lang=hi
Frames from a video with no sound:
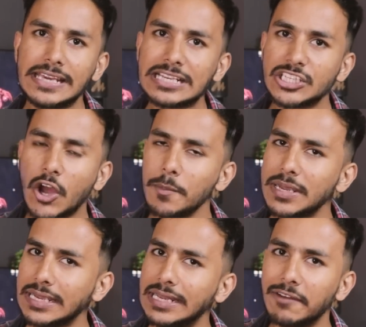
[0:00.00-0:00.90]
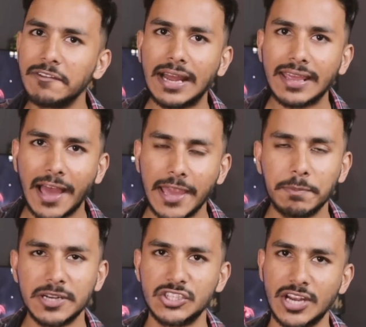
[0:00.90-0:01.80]
यह इलेवन आई
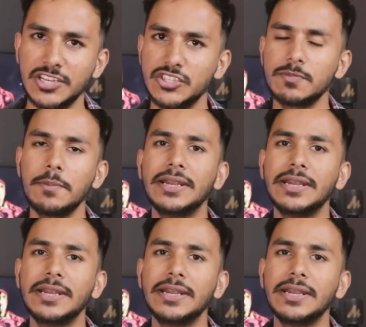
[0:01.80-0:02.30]
हाइपर चार्ज जिसमें